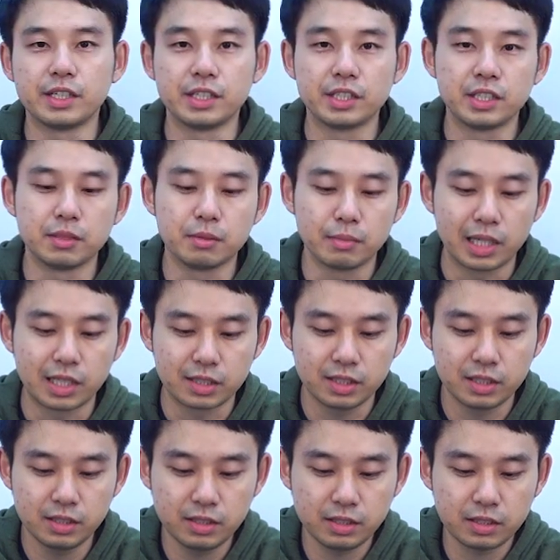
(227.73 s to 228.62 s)
네, 이
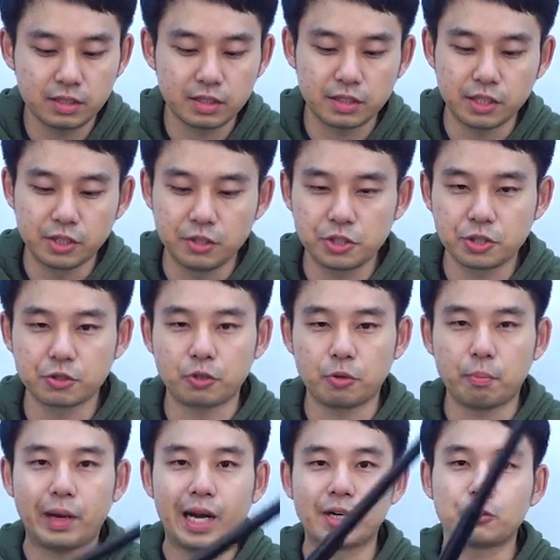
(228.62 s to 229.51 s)
말은 이런 식으로
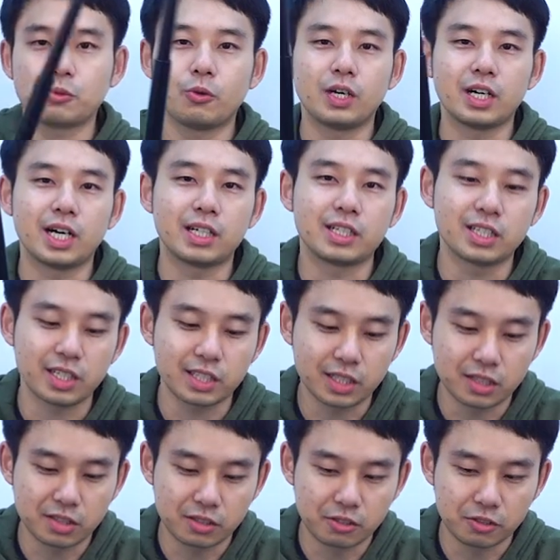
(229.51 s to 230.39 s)
발도가
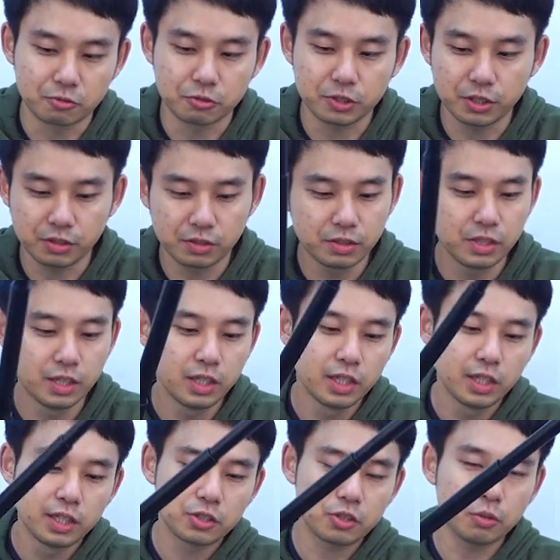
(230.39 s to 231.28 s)
가능하다는 거고요.
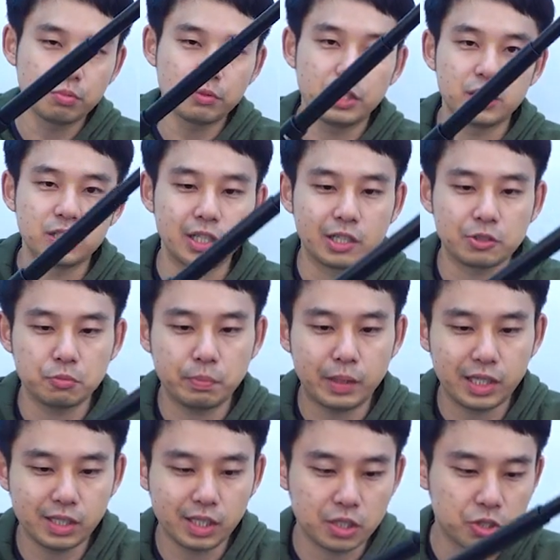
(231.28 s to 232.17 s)
덕분에 이제 아주
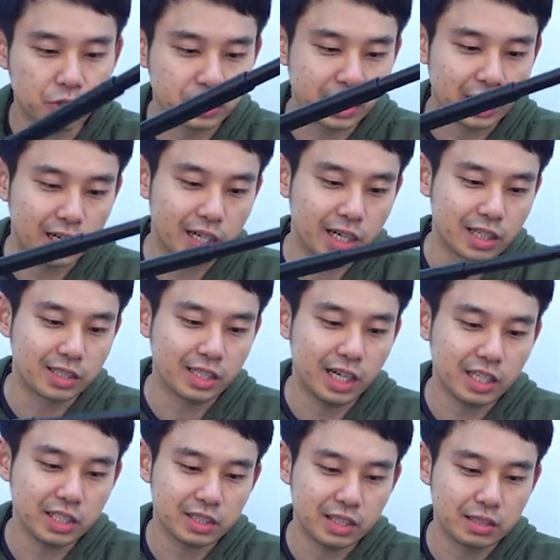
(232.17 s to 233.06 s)
빠르게 전개가
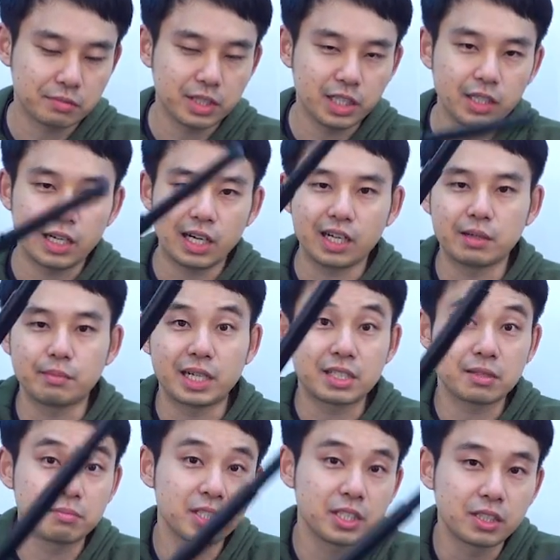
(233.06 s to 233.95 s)
가능하기 때문에 아까
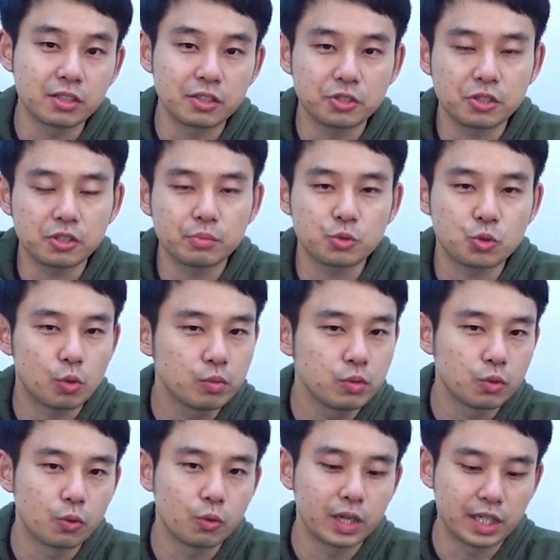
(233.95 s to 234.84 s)
말씀드린 것처럼
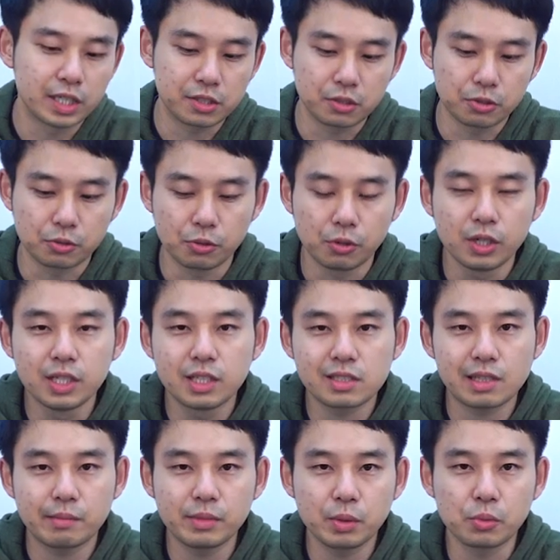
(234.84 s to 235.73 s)
좁은 공간에서도
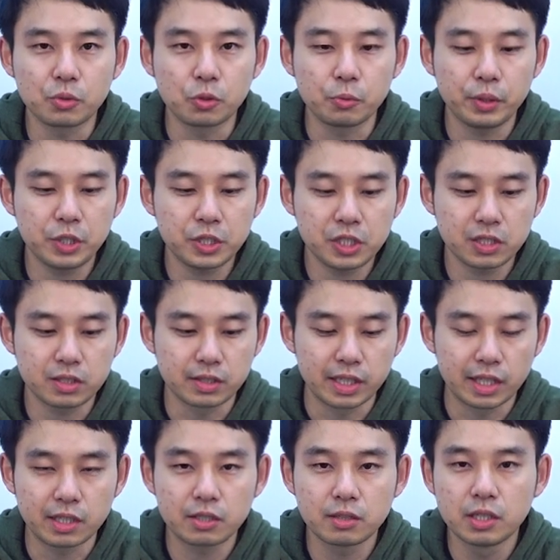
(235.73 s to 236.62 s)
삼다봉을
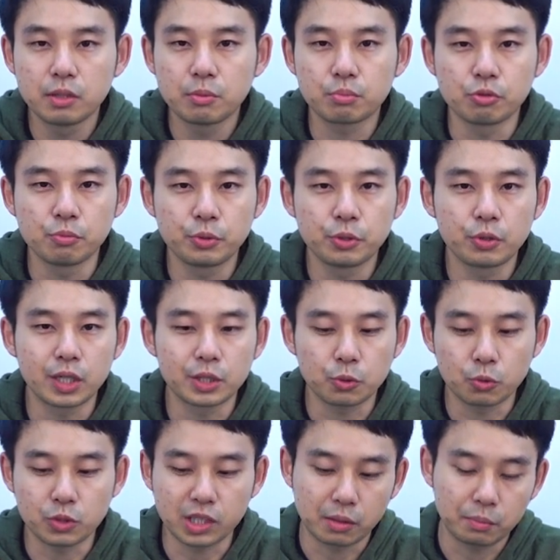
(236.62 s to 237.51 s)
펼치는데 불필요한
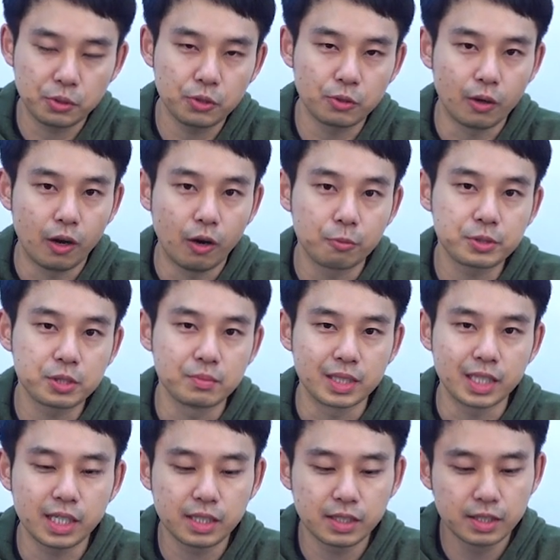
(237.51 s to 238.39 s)
동작이 필요가
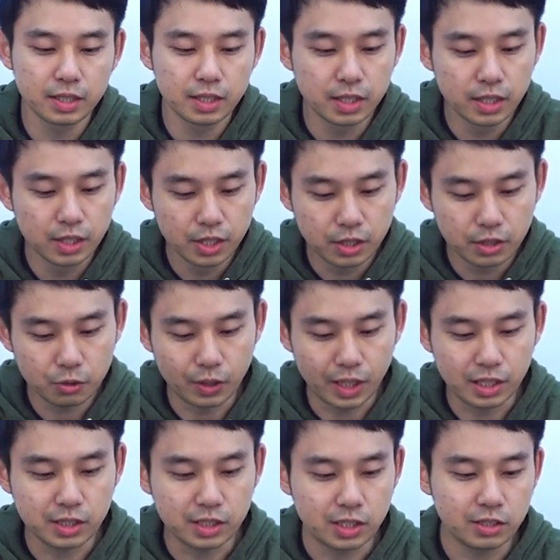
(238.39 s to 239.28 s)
없습니다.
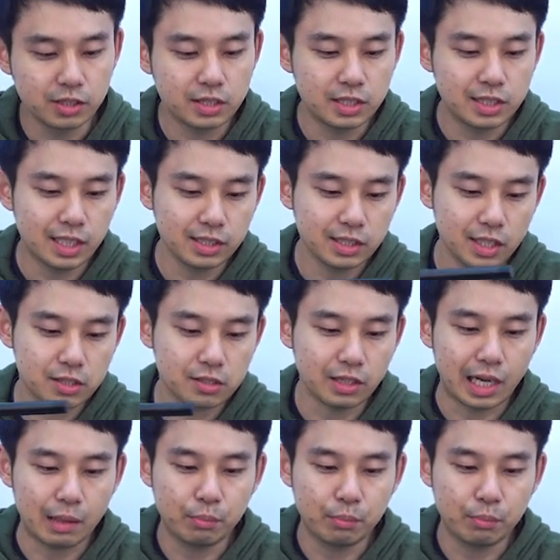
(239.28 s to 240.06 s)
또한 이런 이 상태에서